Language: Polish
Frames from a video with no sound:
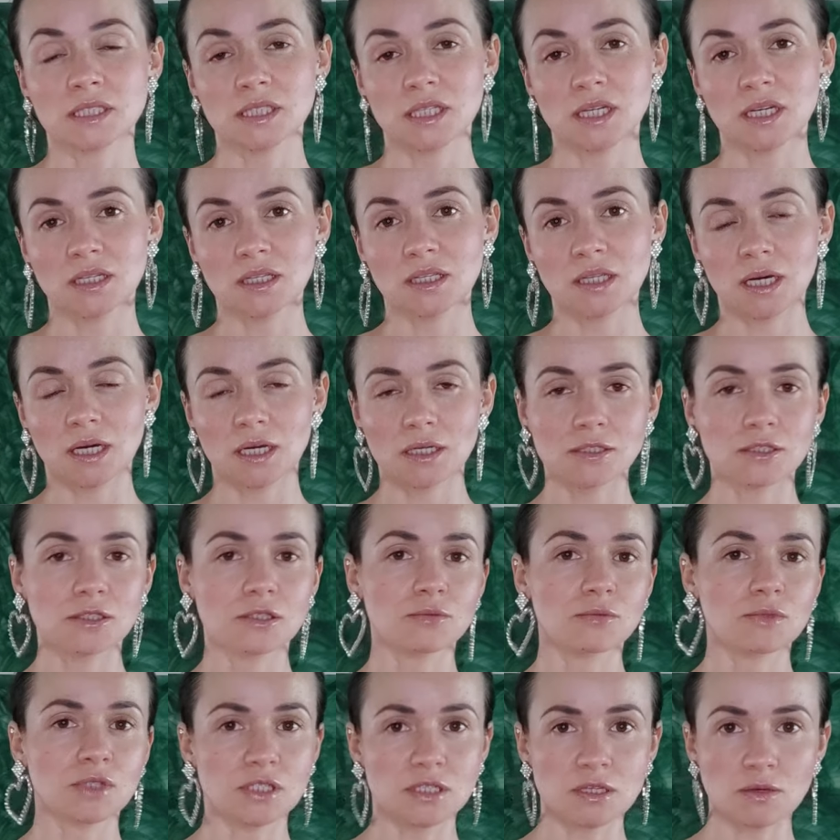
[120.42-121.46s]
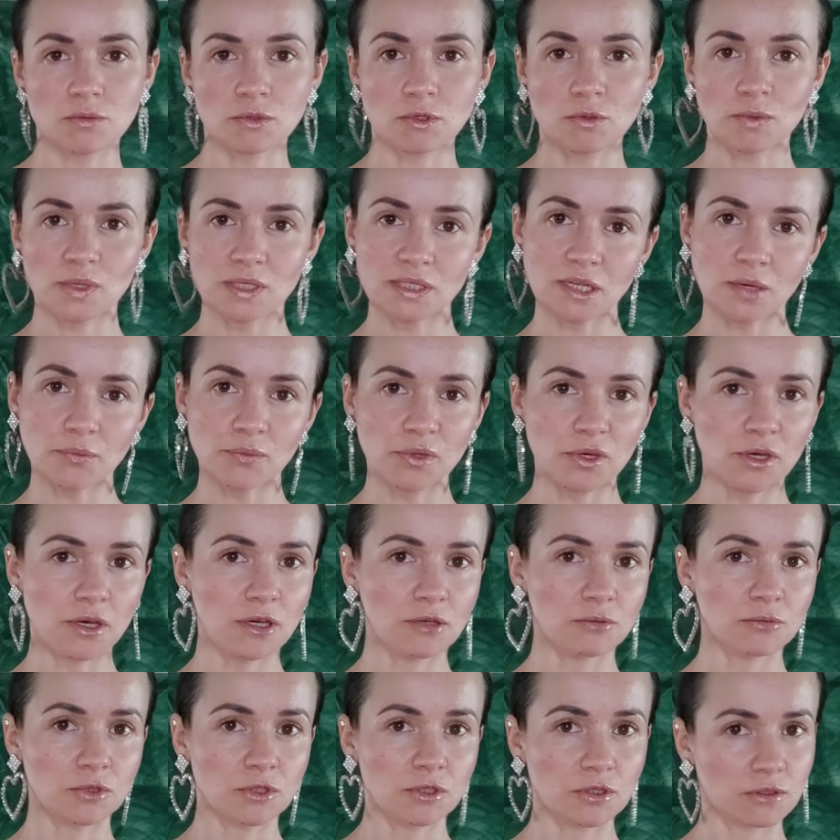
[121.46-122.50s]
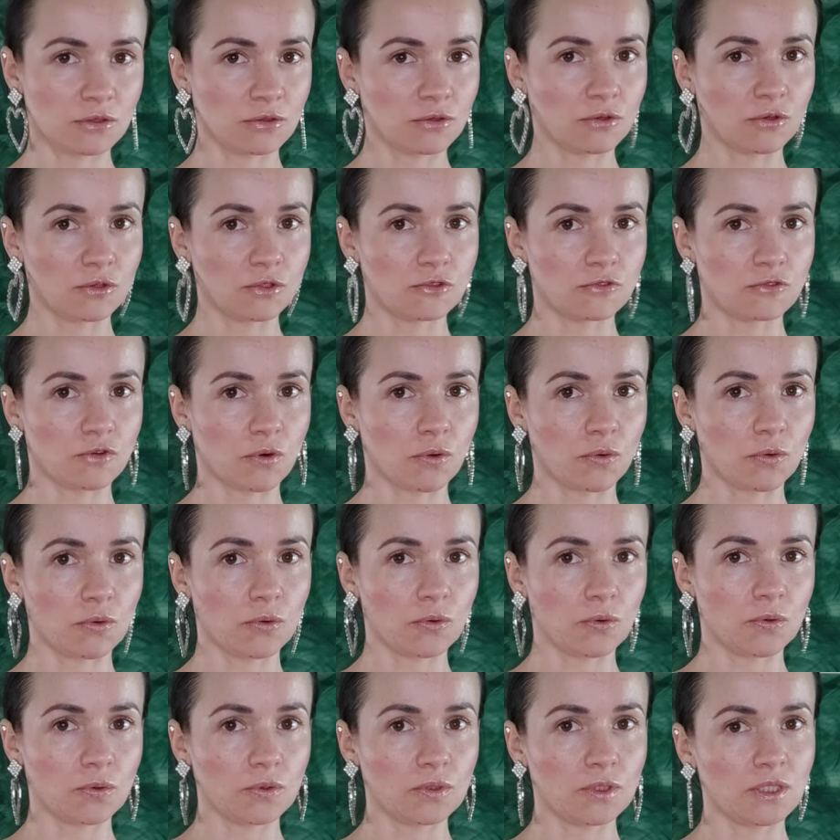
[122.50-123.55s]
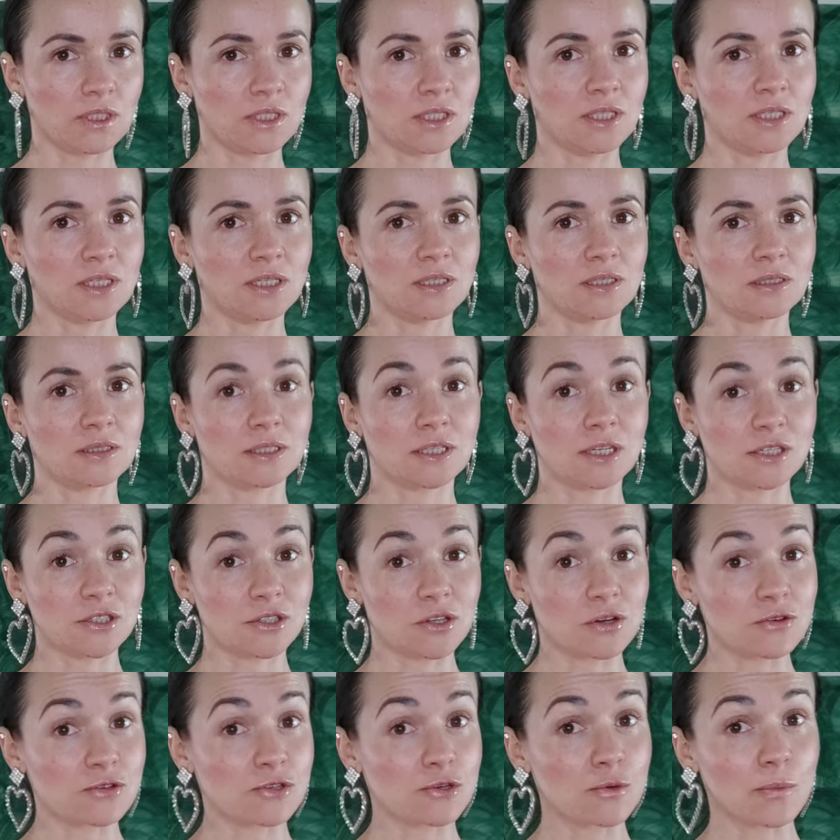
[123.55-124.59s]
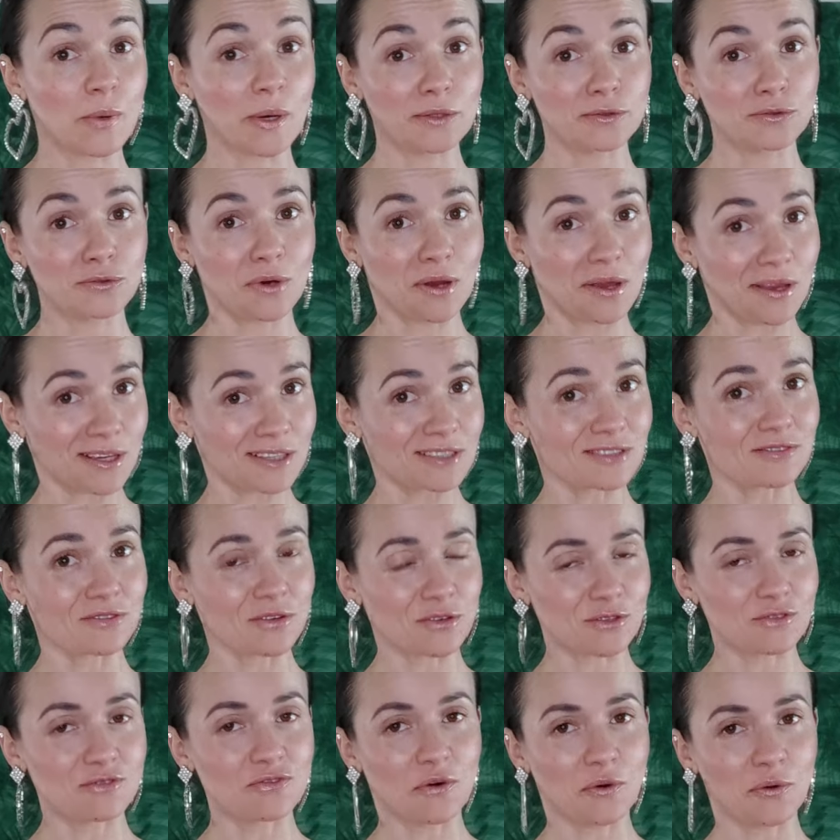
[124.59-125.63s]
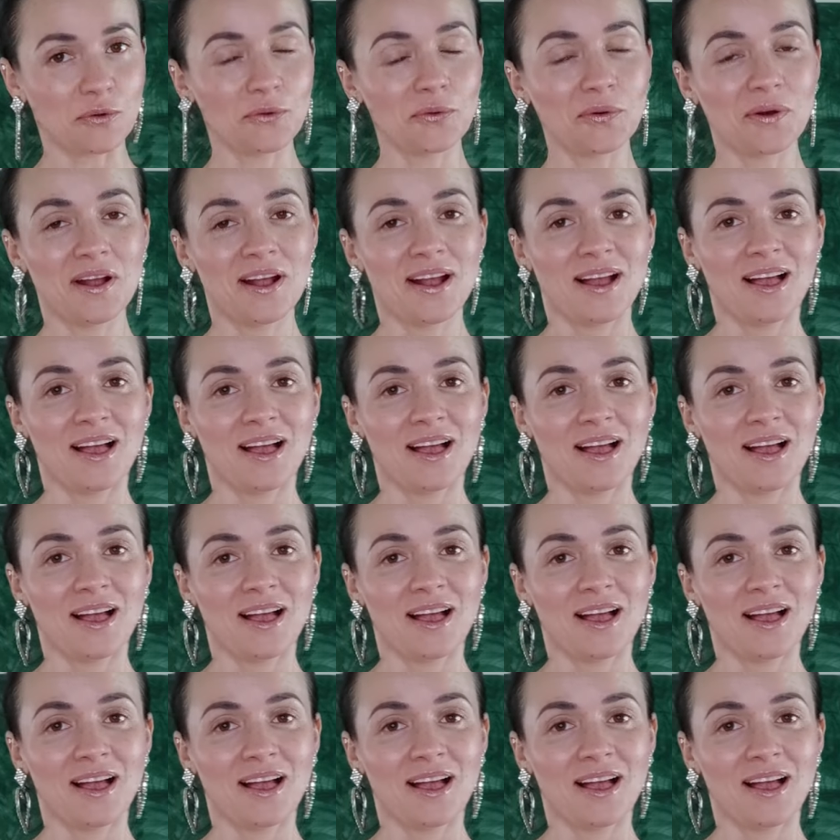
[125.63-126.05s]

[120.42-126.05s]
że na każdym następnym etapie mojego rozwoju i każda osoba, która jest w rozwoju,